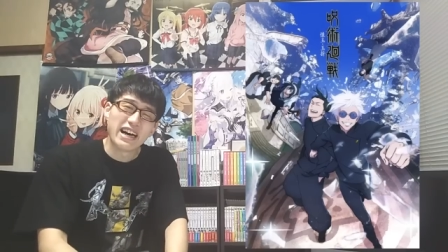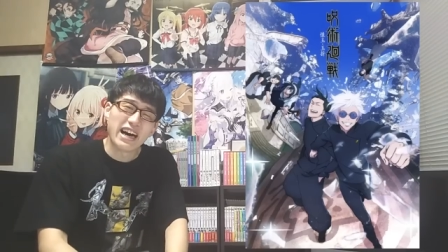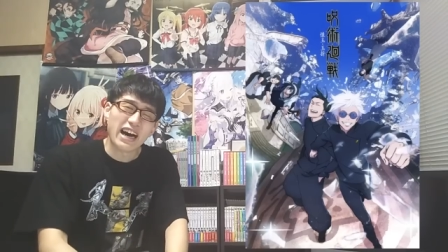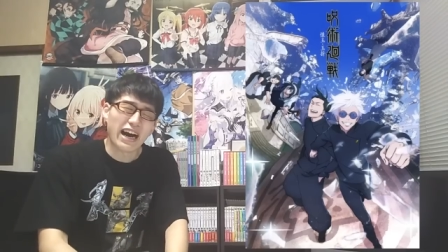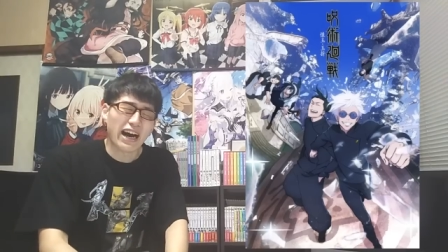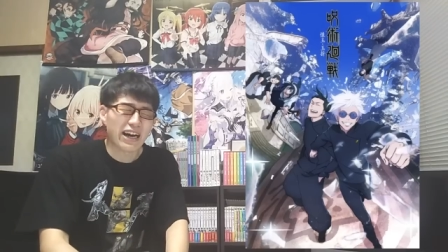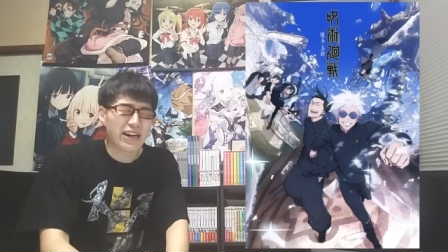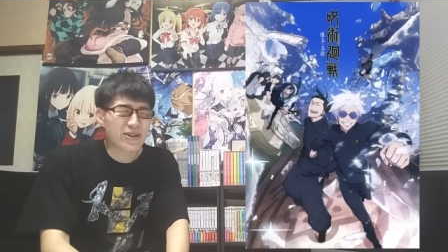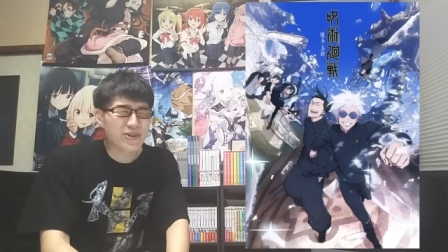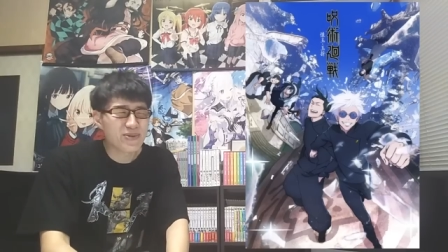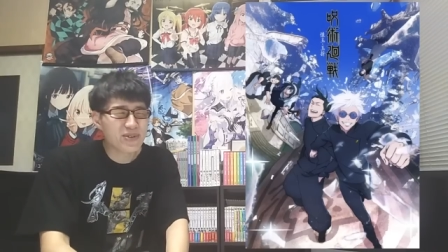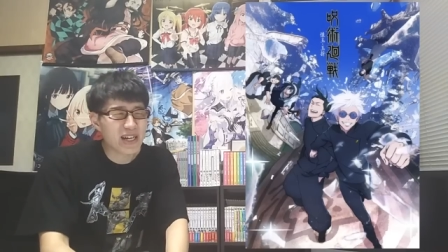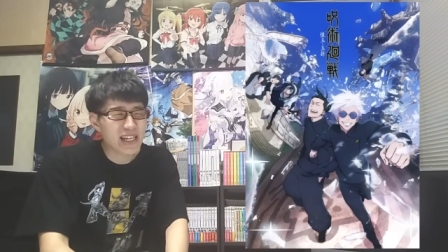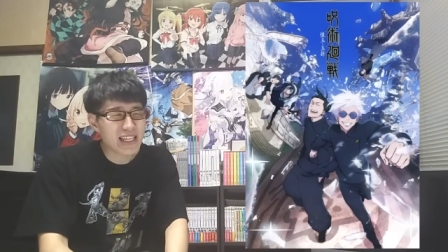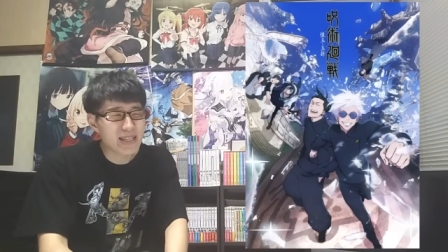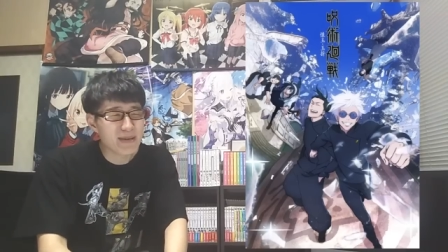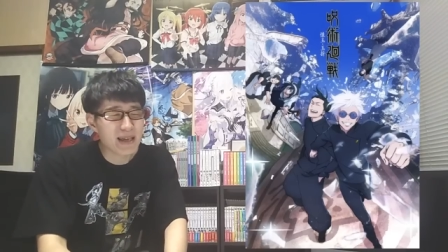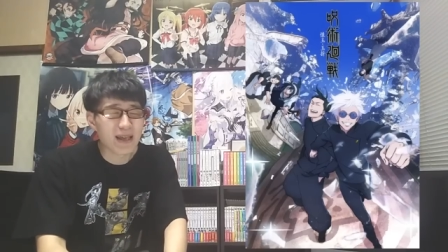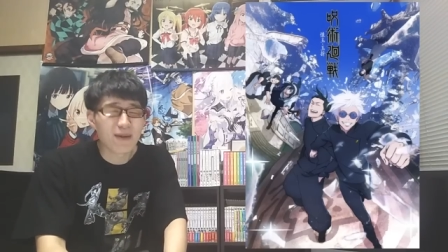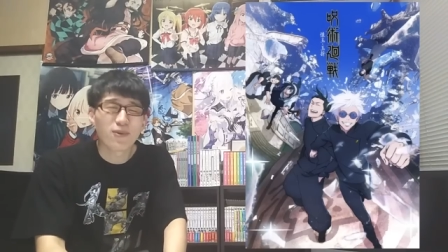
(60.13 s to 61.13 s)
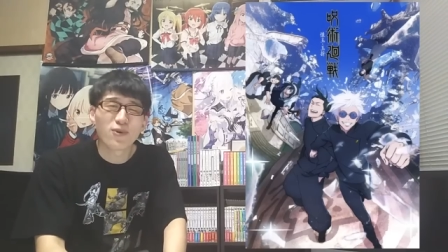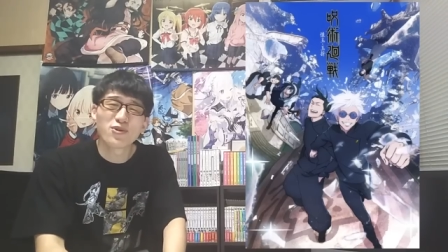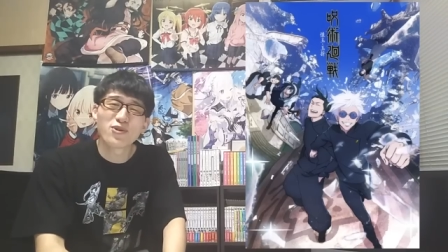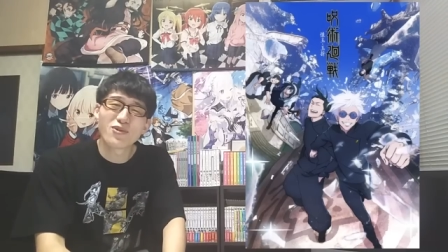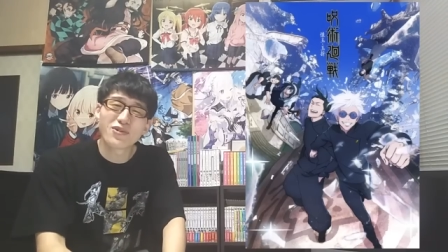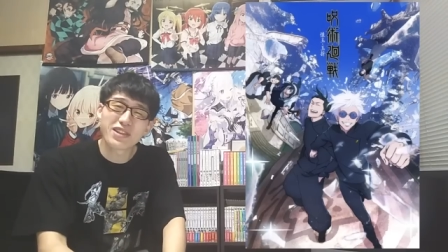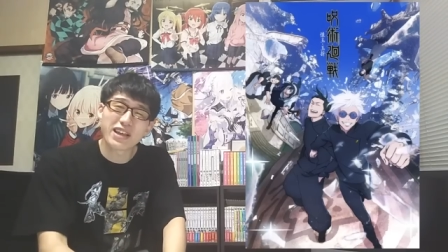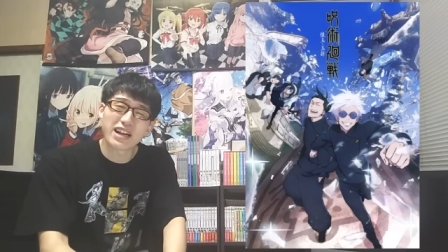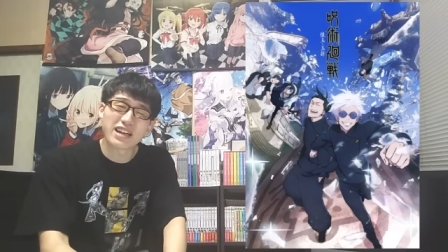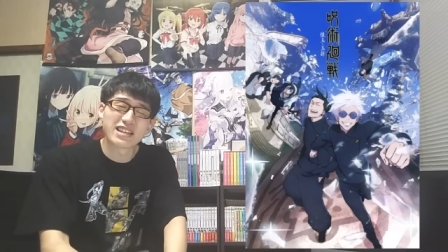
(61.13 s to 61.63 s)
春アニメに
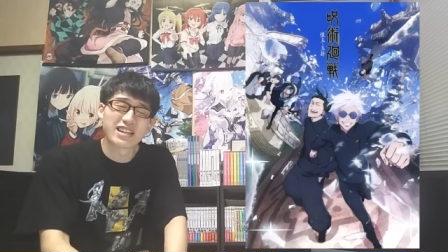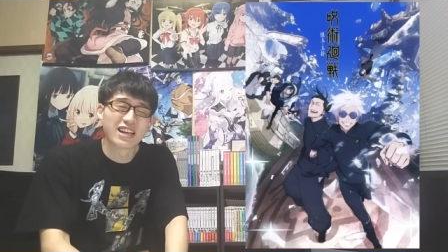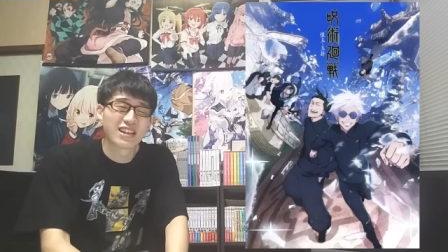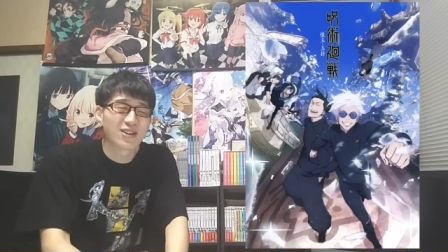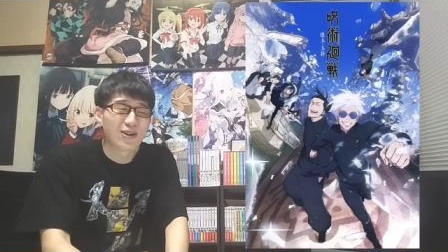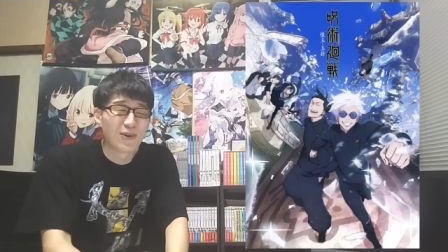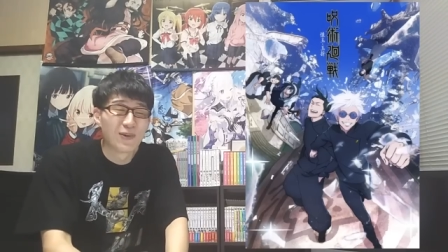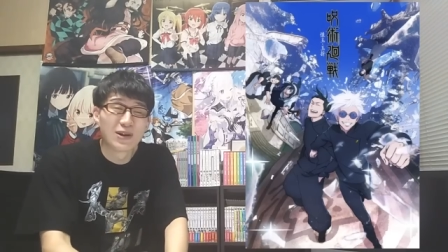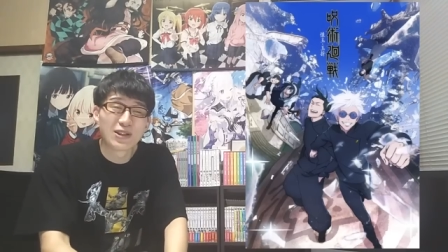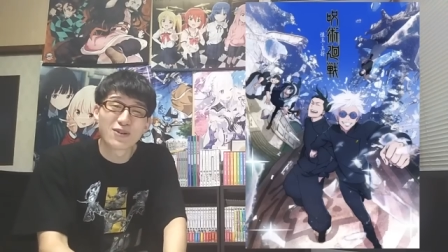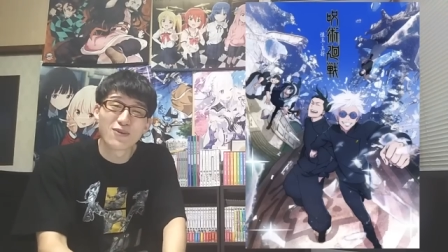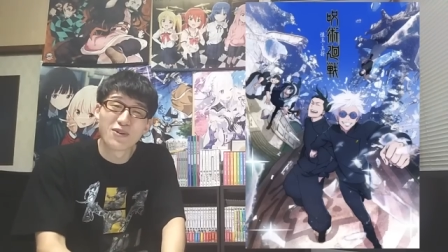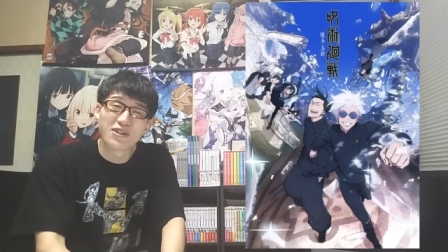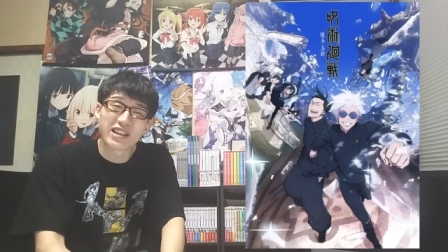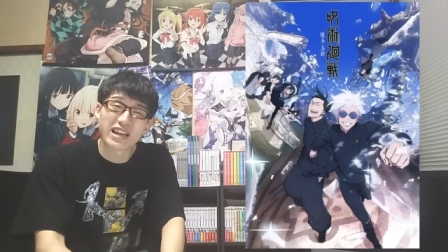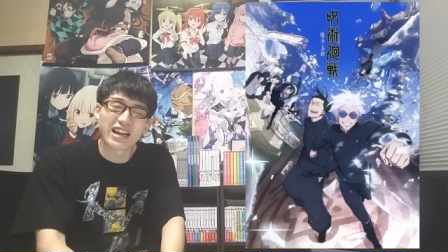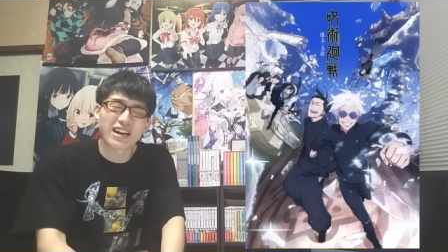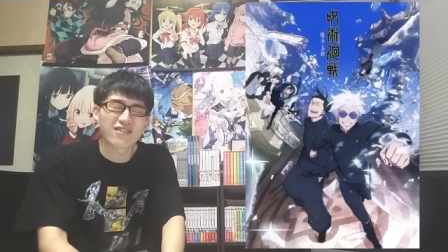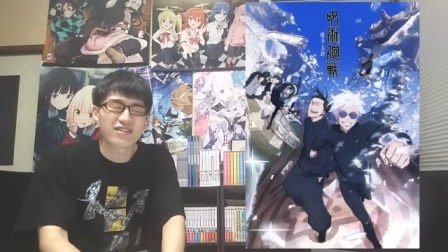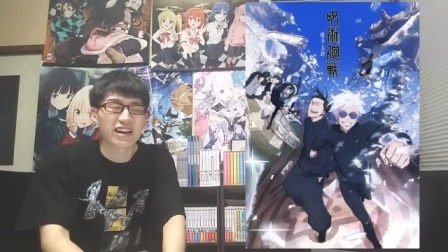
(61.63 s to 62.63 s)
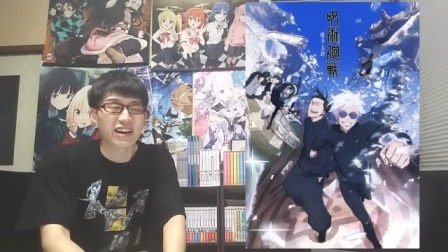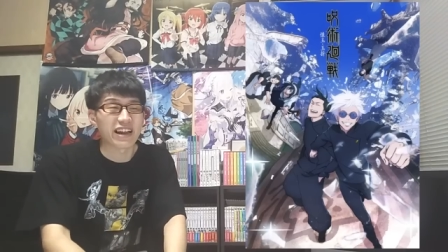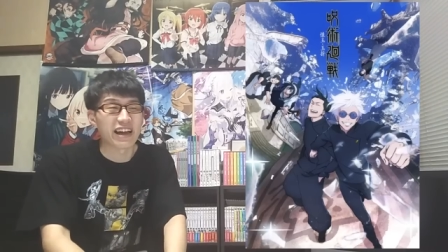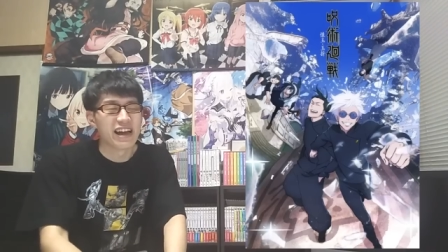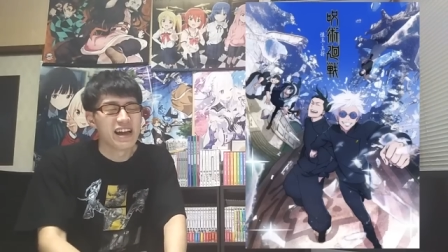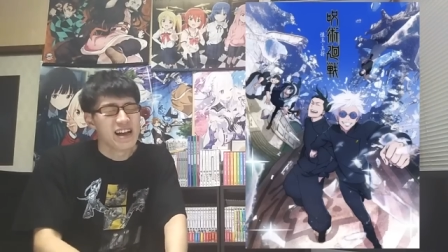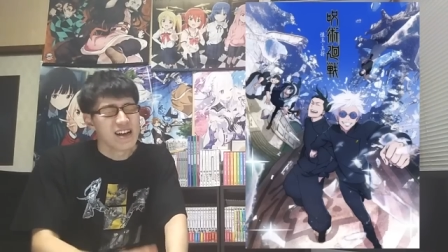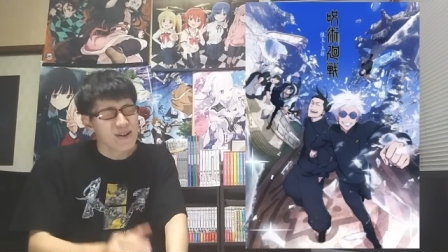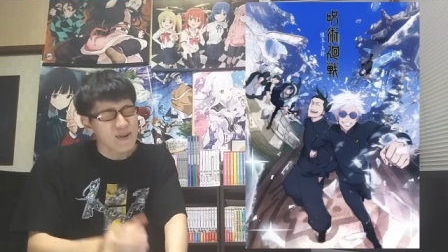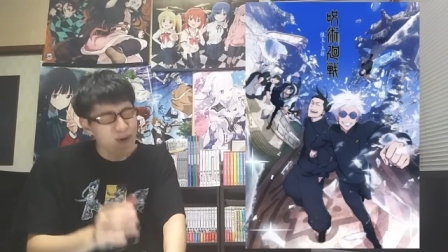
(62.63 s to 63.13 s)
戻りたいですってコメントもいただく中で、